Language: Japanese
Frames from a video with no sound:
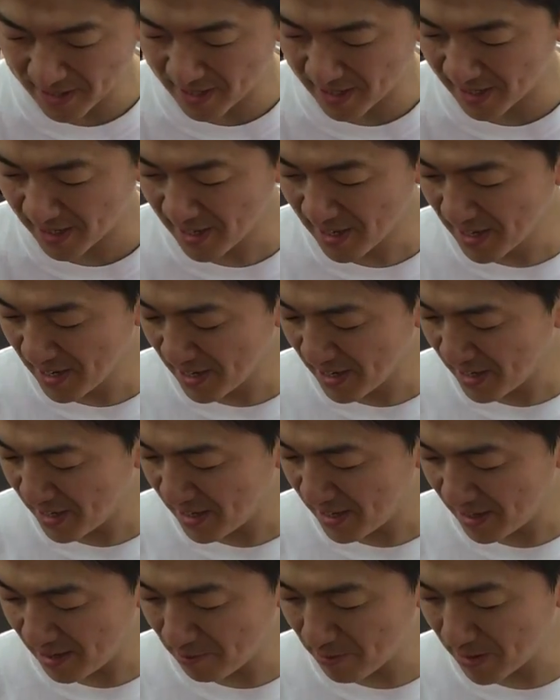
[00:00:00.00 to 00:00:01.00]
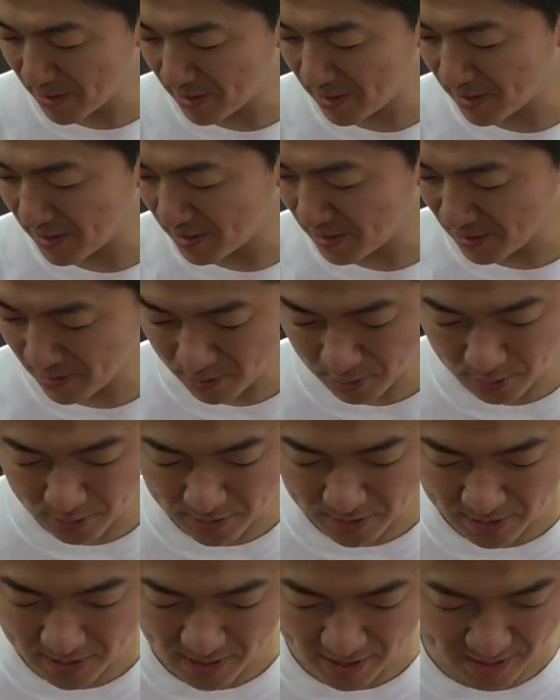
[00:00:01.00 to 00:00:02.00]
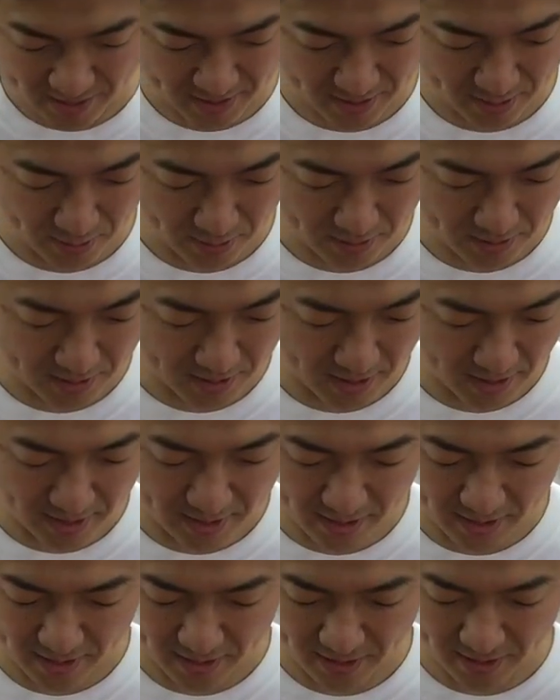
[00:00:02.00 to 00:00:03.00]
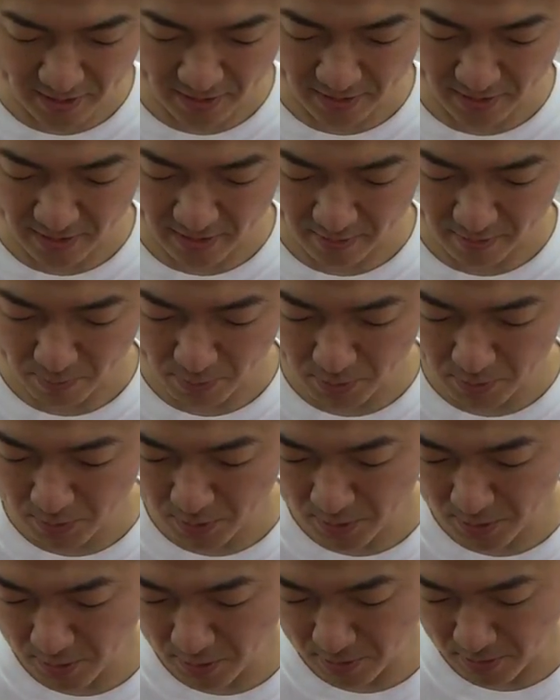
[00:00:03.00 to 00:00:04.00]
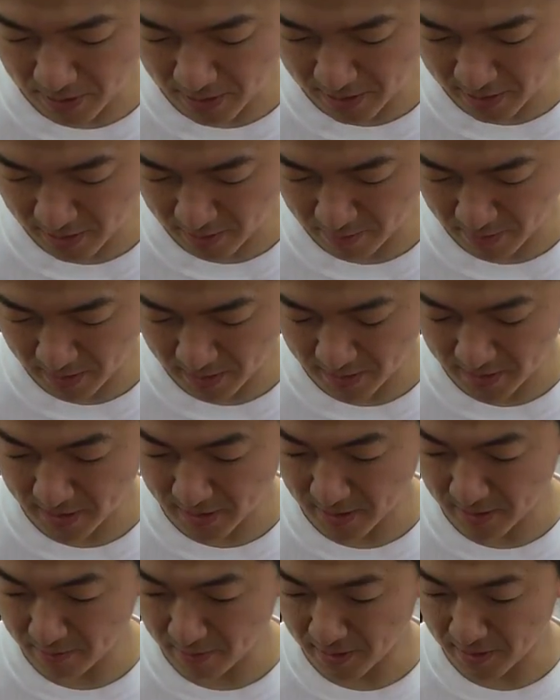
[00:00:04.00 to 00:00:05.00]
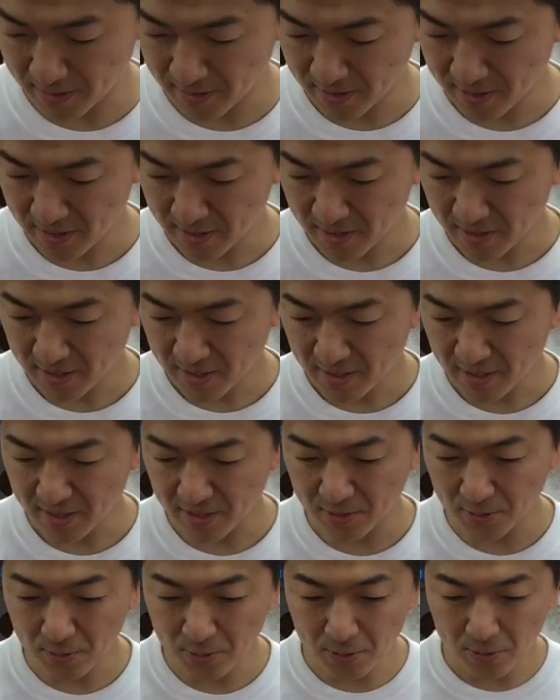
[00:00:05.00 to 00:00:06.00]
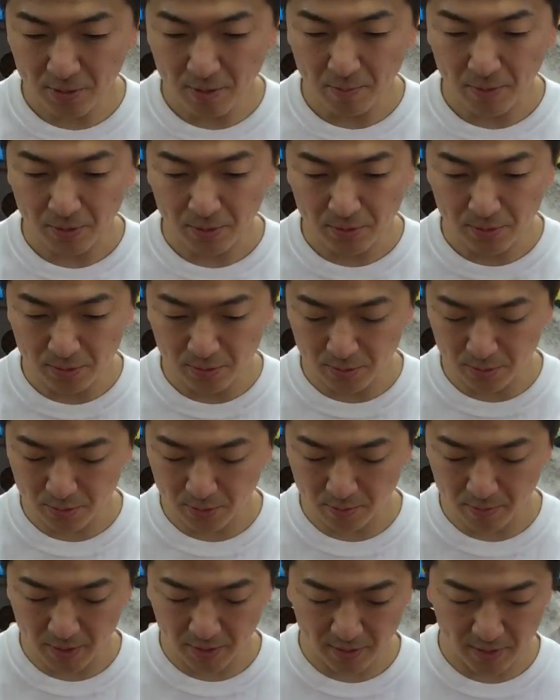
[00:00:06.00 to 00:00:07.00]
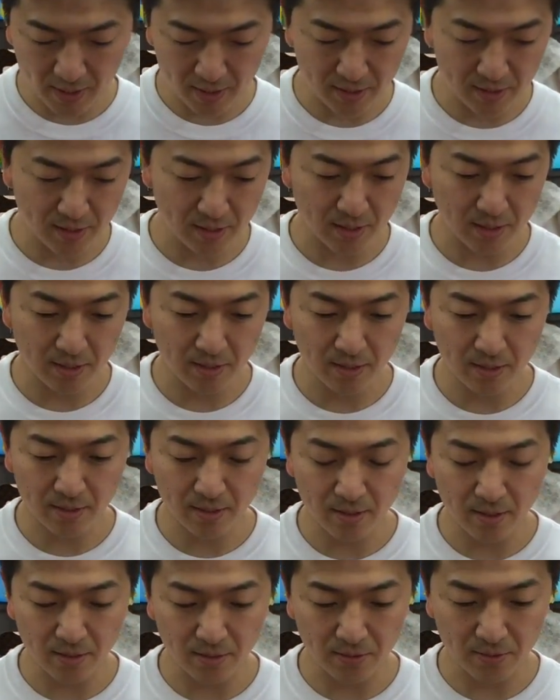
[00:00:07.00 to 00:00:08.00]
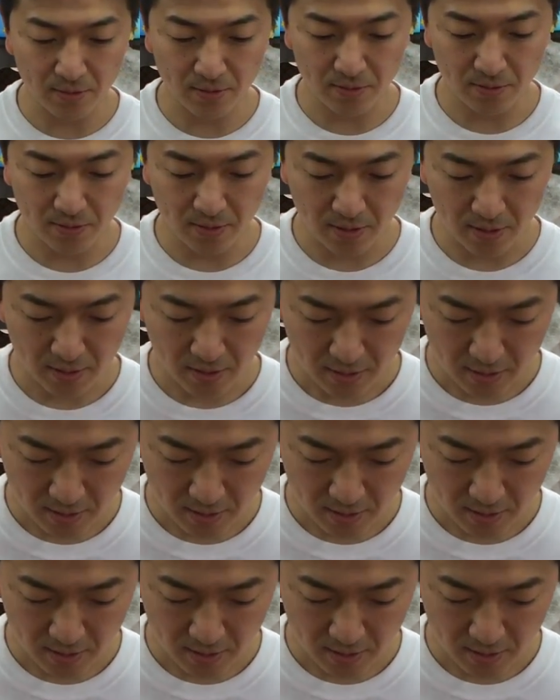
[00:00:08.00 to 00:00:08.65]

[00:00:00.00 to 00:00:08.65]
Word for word: であんまり統一感統一されてないんですけどね僕もよくわかんないメーカー使ってますあのこれやっぱ薄めのやつ使ってるんですよね